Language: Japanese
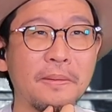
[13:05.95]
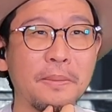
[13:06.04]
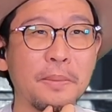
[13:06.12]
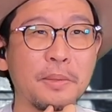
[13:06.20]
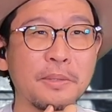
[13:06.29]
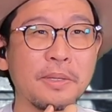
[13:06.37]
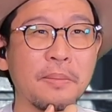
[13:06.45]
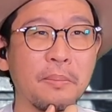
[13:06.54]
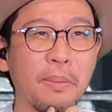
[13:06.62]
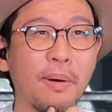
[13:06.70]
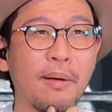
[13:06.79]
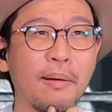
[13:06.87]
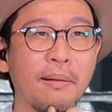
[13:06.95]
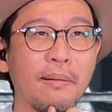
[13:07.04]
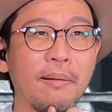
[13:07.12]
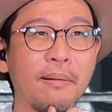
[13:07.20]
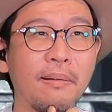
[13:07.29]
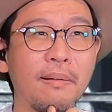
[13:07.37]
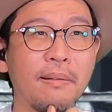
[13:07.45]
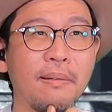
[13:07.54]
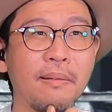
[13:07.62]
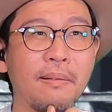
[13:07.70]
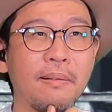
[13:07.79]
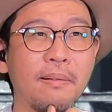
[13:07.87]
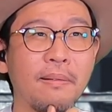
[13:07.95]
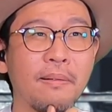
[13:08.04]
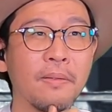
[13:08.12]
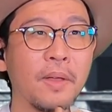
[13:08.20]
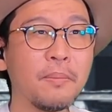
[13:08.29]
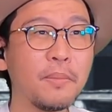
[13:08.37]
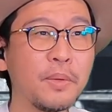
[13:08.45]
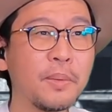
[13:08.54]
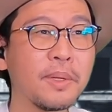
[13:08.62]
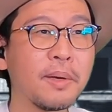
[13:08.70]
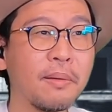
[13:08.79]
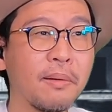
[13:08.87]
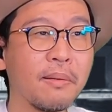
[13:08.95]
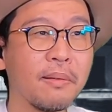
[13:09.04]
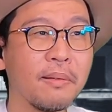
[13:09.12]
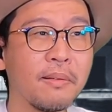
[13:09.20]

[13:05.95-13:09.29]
姫野先輩。あ、なんも言わないね。